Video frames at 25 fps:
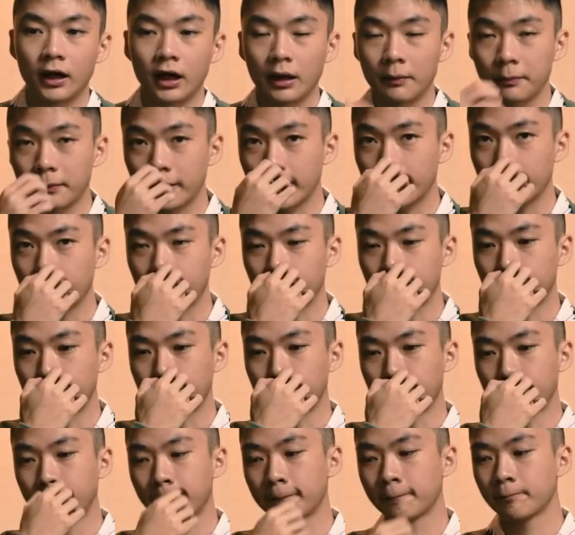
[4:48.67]

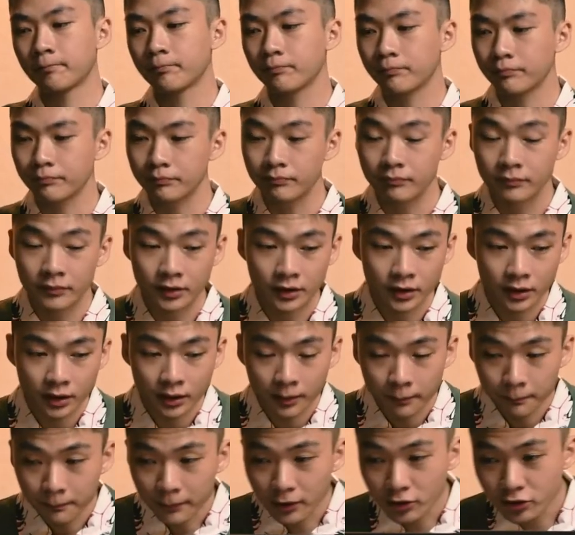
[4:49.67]
Apakah
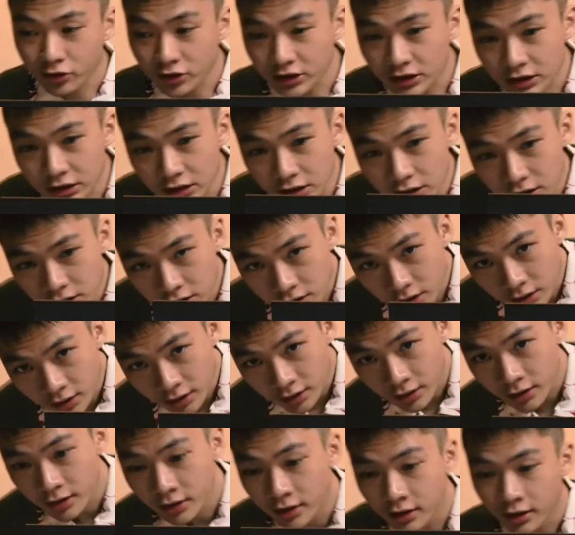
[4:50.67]
mouse ini
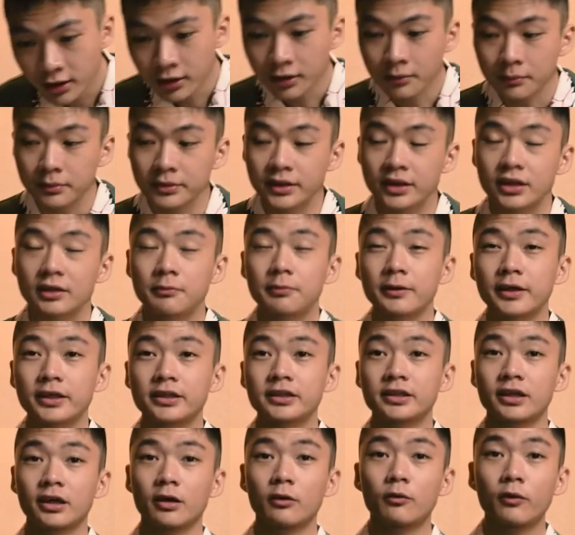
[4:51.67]
bisa
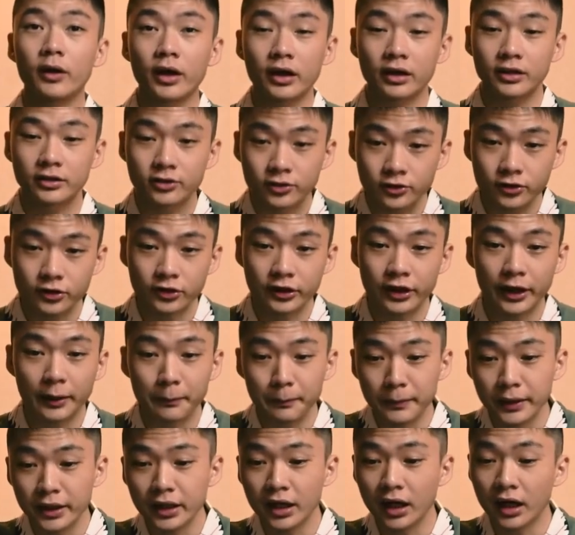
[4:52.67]
dipakai secara wireless untuk
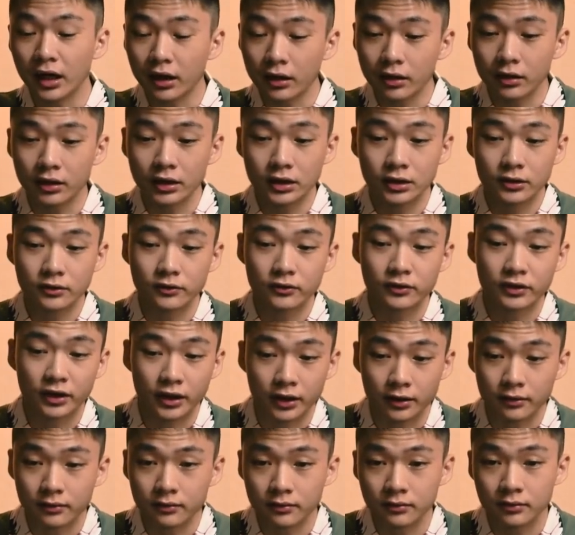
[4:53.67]
gaming atau
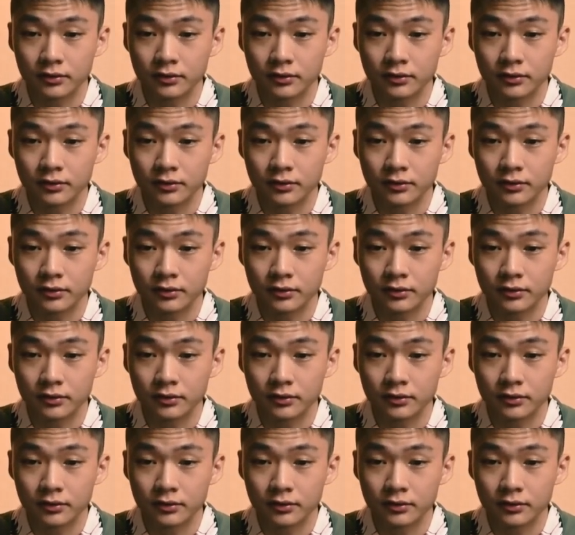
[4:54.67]
enggak?